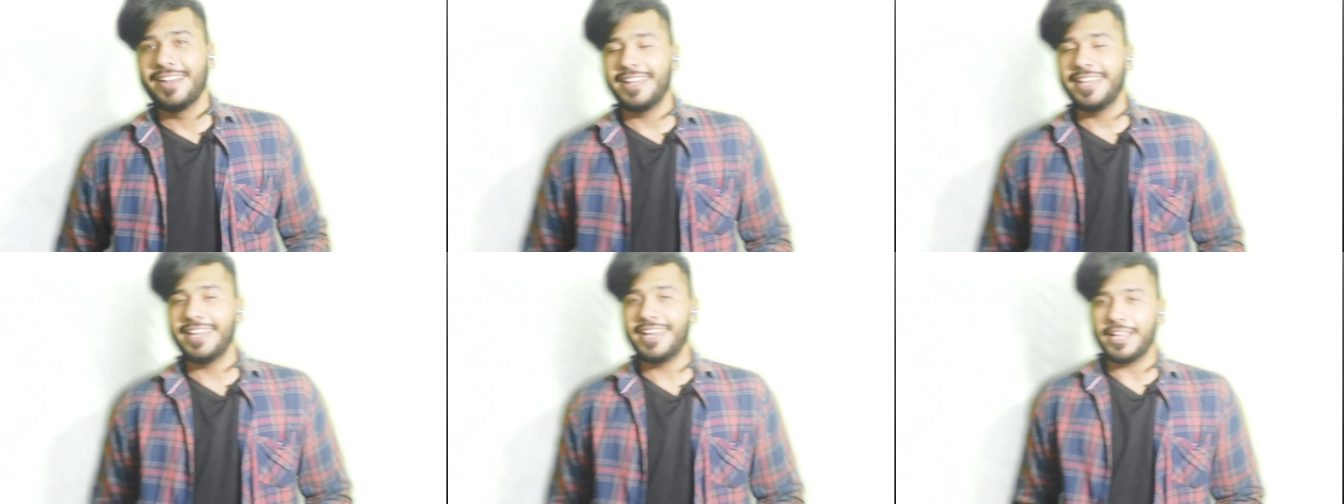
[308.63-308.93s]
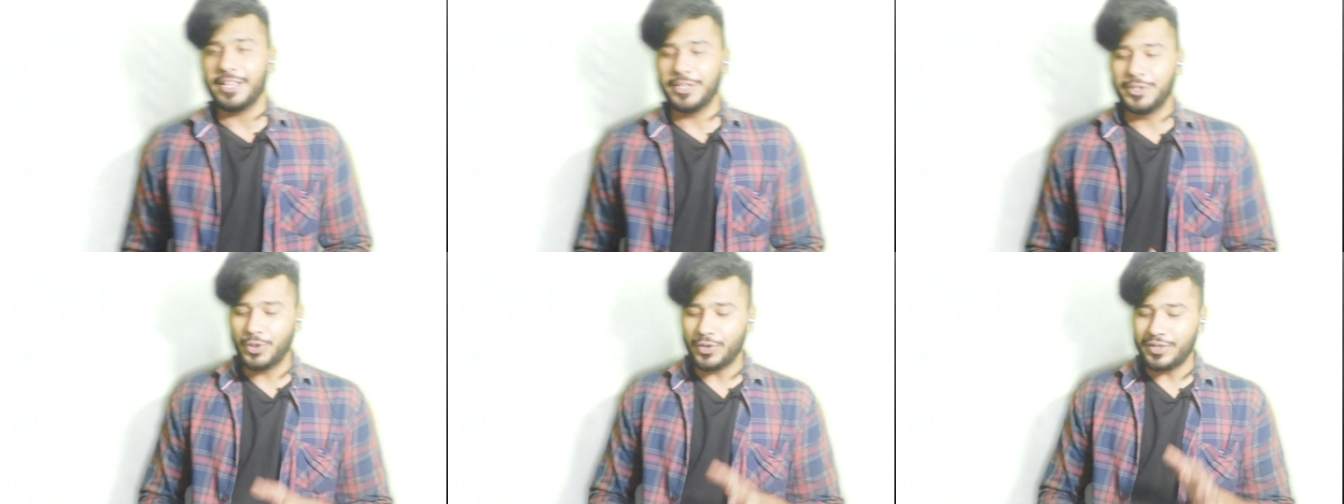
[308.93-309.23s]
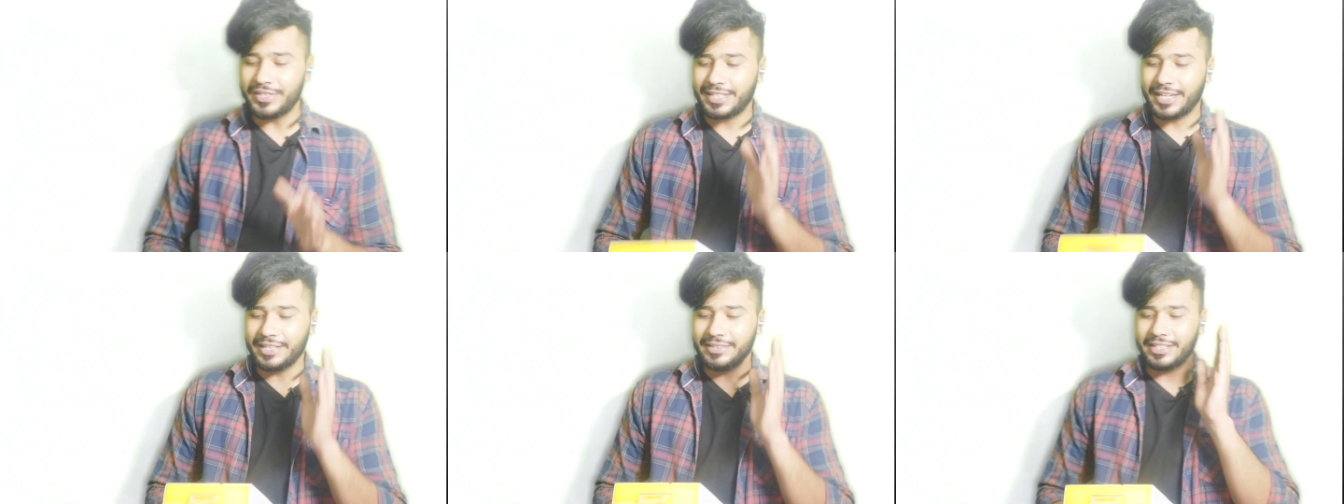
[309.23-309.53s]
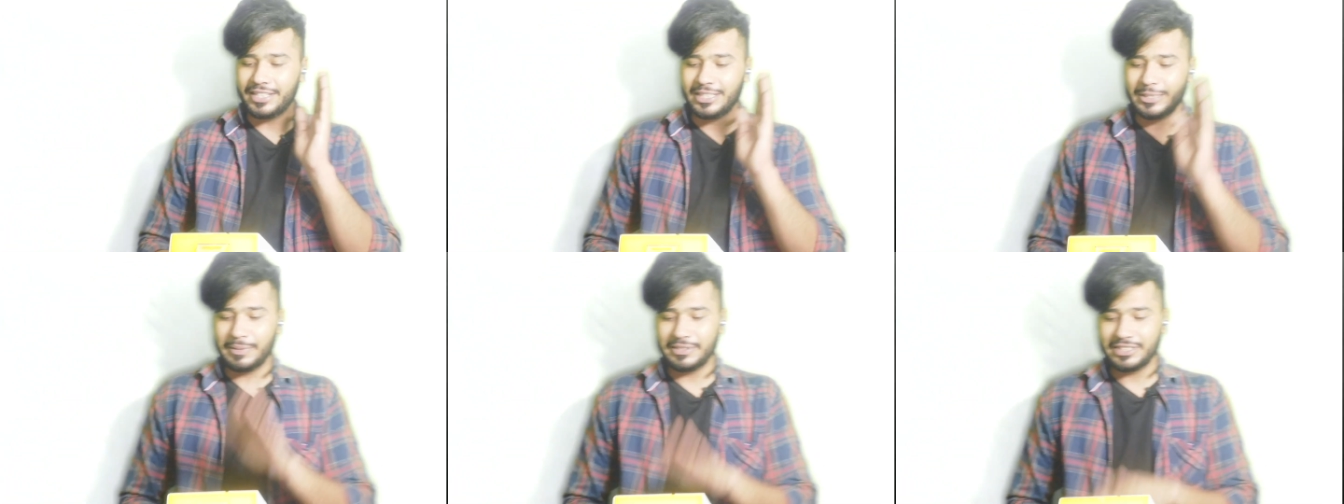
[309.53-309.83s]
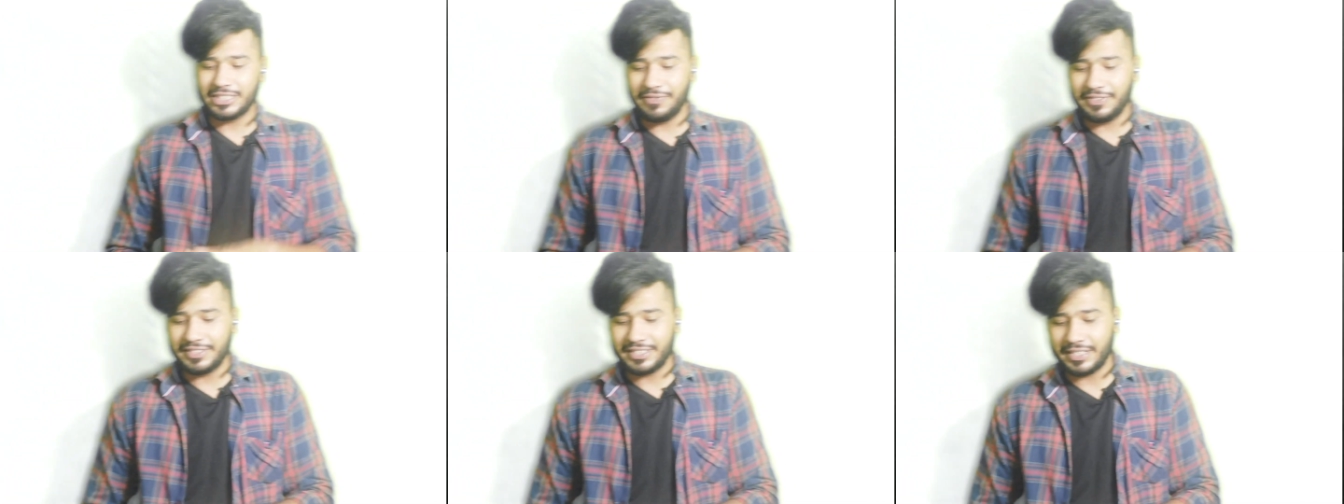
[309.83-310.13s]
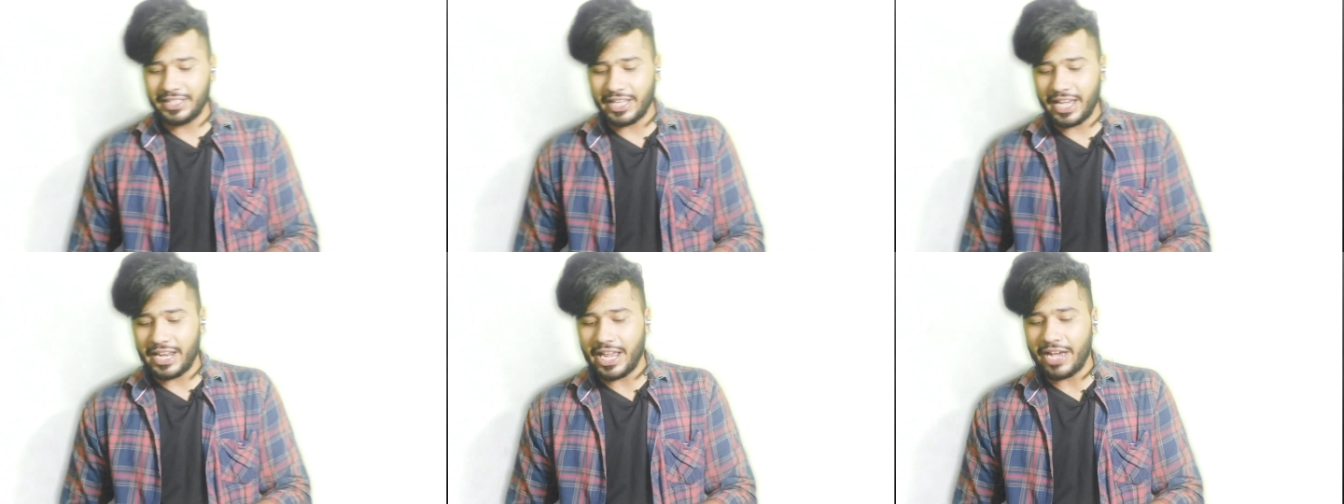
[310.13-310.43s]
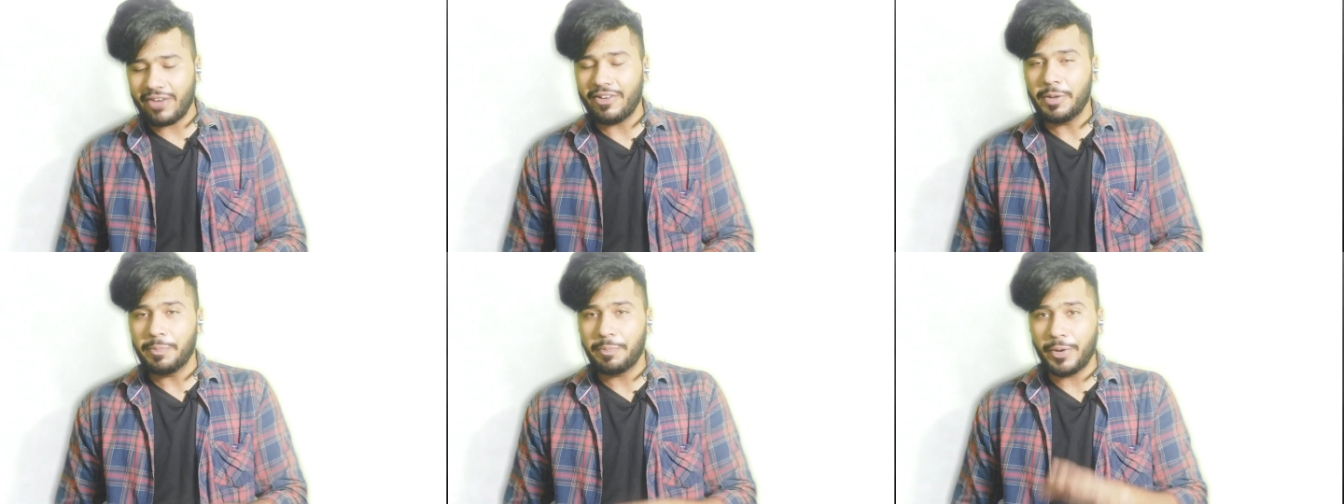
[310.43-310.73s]
ठीक है जो इसके अंदर स्पेशल फीचर
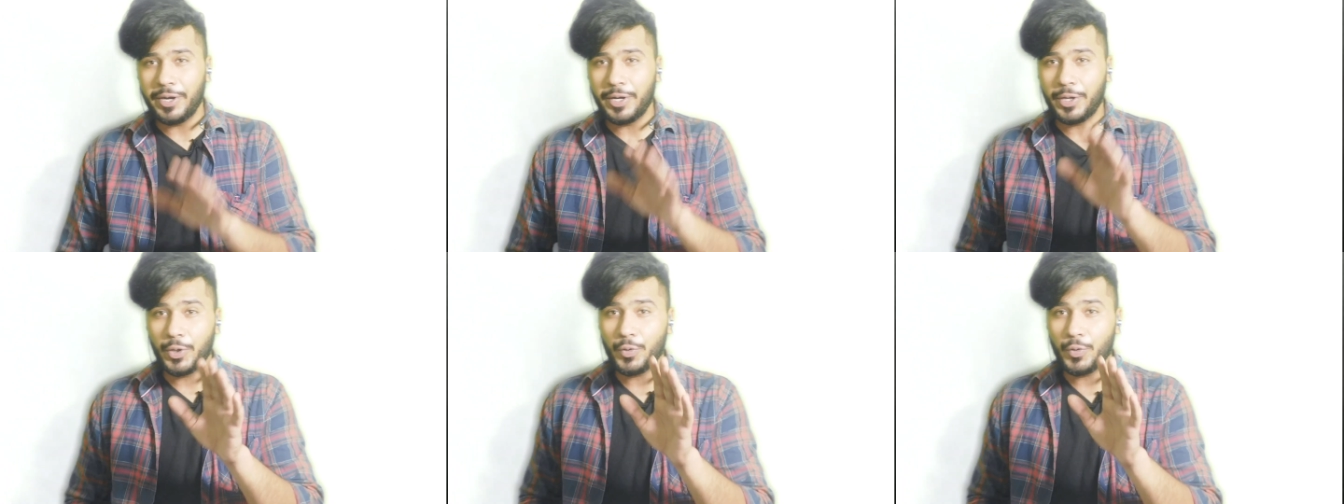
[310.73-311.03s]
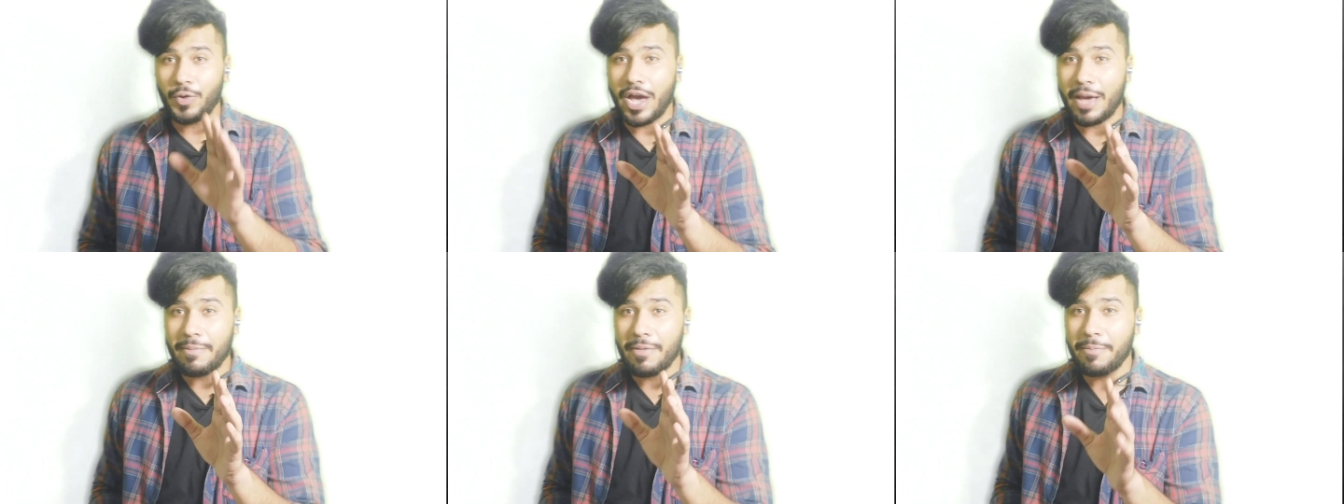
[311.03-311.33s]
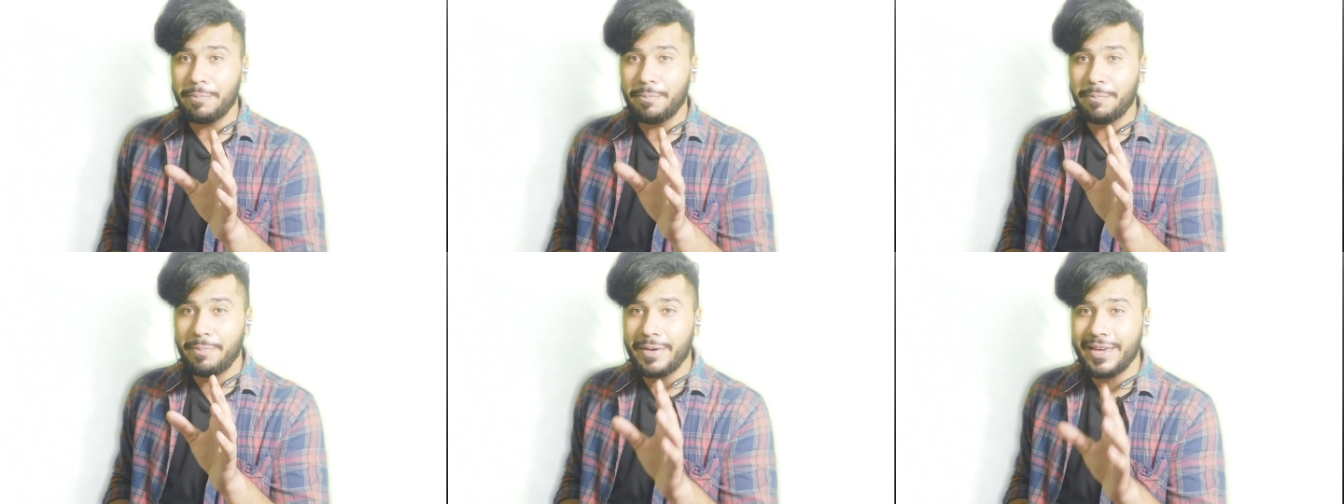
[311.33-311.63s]
दिया है पॉइंट टू एम एम